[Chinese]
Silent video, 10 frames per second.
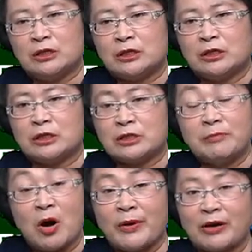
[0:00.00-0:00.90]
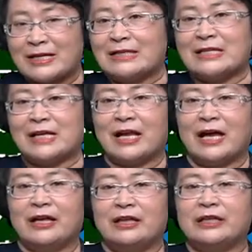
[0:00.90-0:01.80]
这个申报表下载下
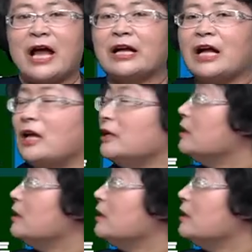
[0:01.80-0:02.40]
来，你看一看